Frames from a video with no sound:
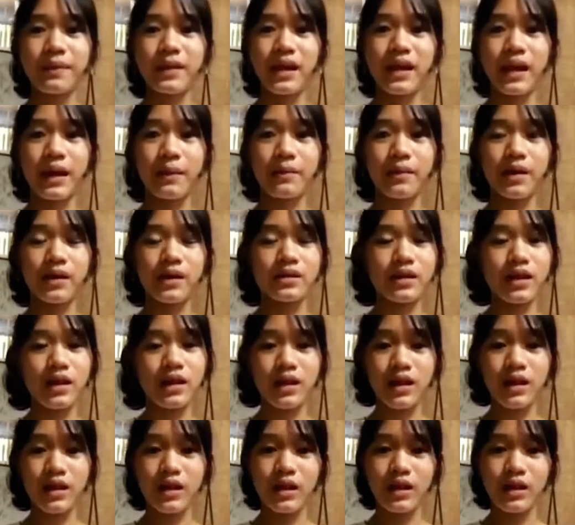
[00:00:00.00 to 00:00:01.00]
pa lamang
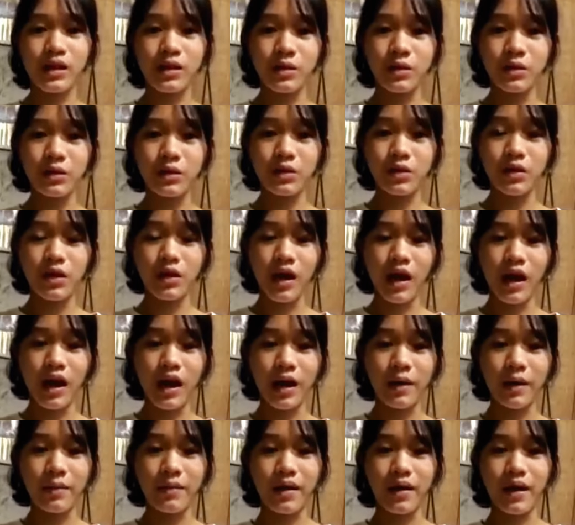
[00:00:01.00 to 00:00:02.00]
naririnig ko
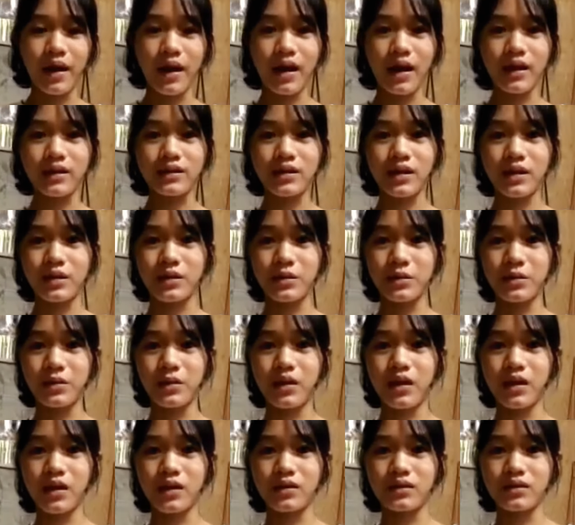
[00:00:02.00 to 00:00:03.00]
na ang mga
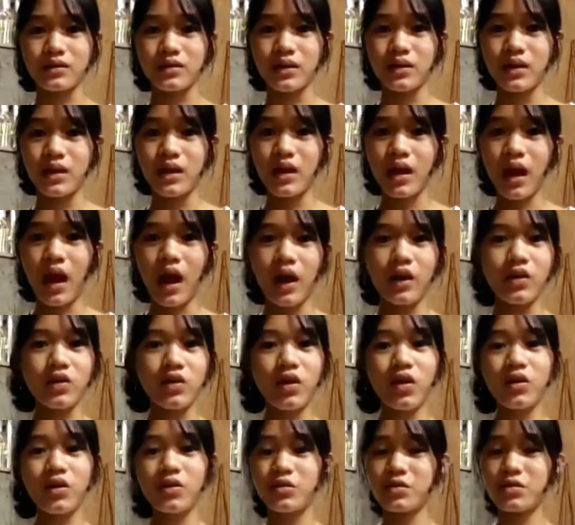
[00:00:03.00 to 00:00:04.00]
katanungang ano
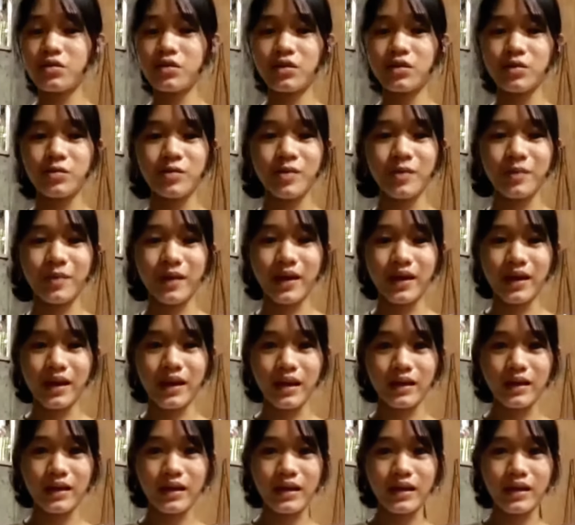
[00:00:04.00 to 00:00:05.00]
ang gusto mo
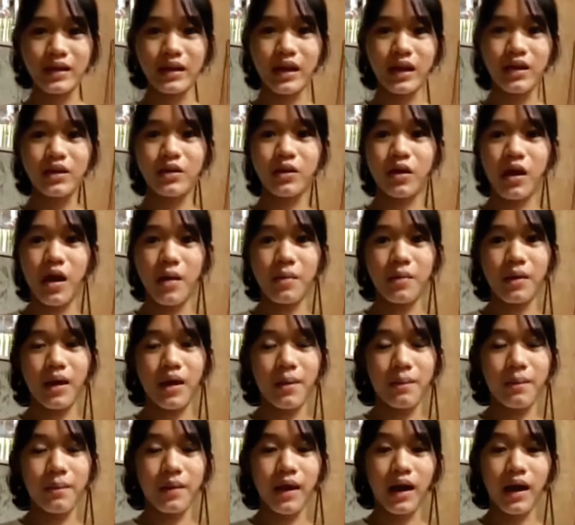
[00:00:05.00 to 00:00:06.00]
paglaki, ano ang
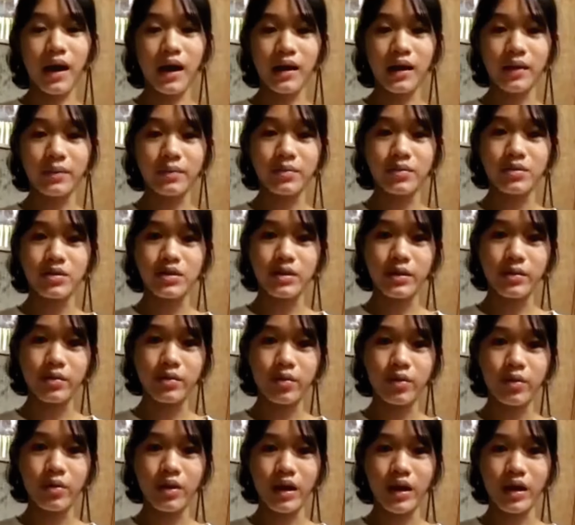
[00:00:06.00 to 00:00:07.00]
mga pangarap mo sa
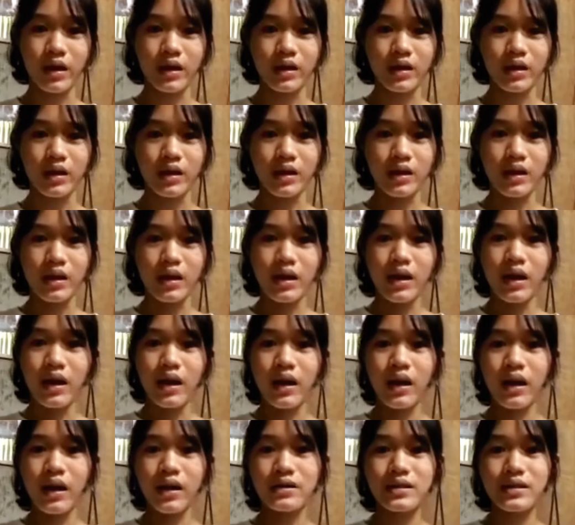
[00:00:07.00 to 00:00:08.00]
buhay,
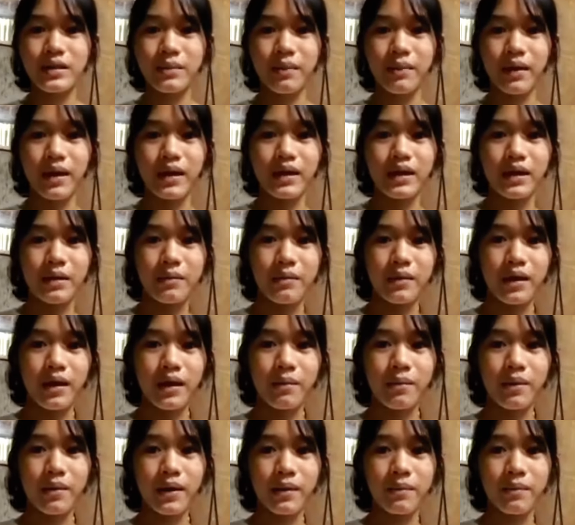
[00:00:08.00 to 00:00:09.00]
kasabay ng
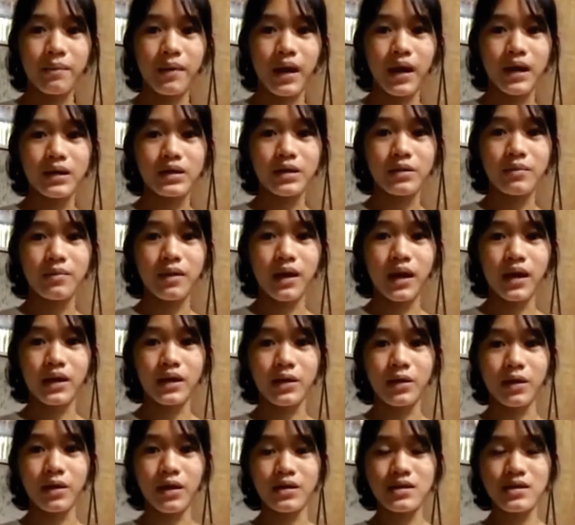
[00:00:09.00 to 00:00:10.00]
mga
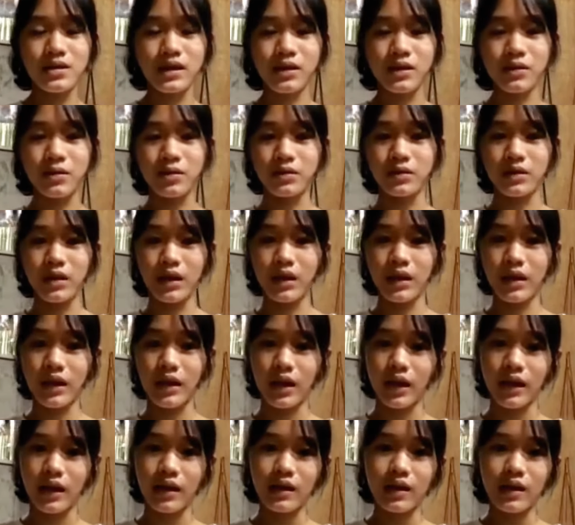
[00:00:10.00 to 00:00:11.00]
bagbago-bagong kasagutan
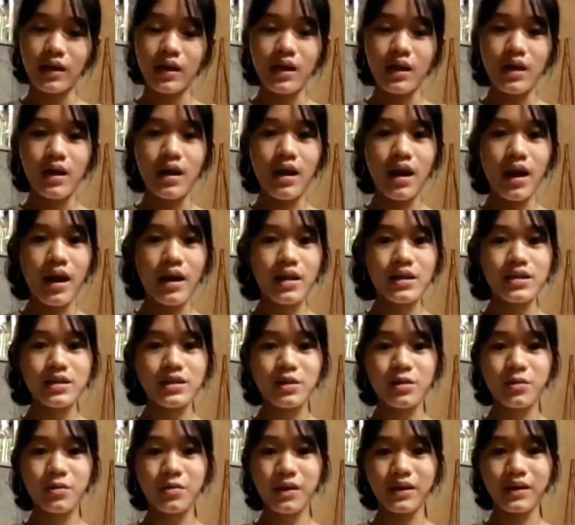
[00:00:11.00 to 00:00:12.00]
na
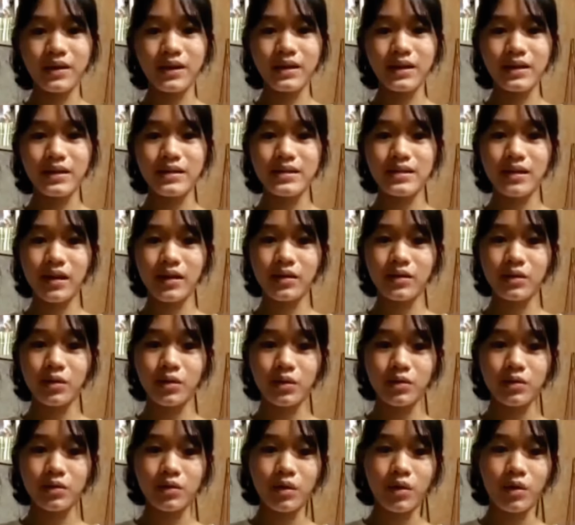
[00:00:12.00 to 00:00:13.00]
nais kong maging isang
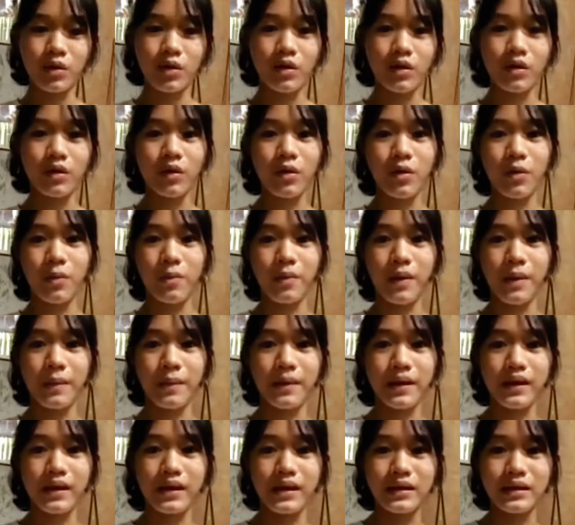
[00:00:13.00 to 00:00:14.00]
doktor upang
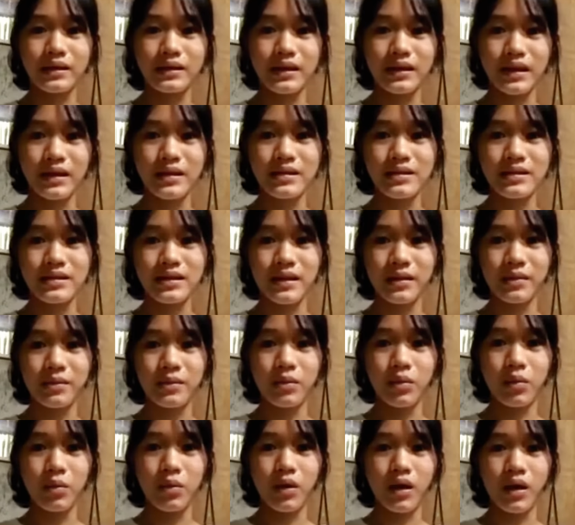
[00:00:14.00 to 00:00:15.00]
magligtas ng
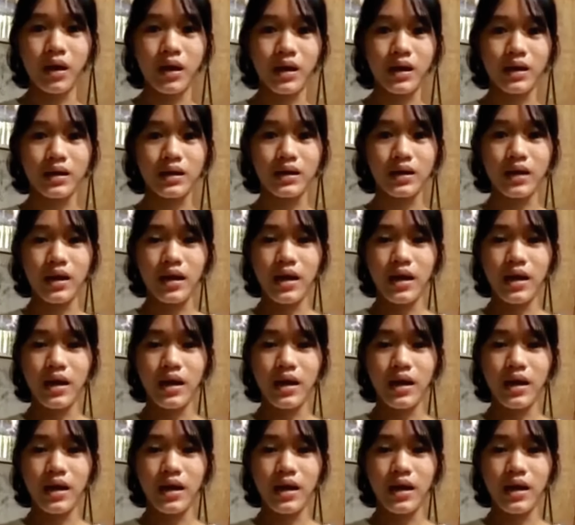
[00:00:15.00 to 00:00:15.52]
buhay,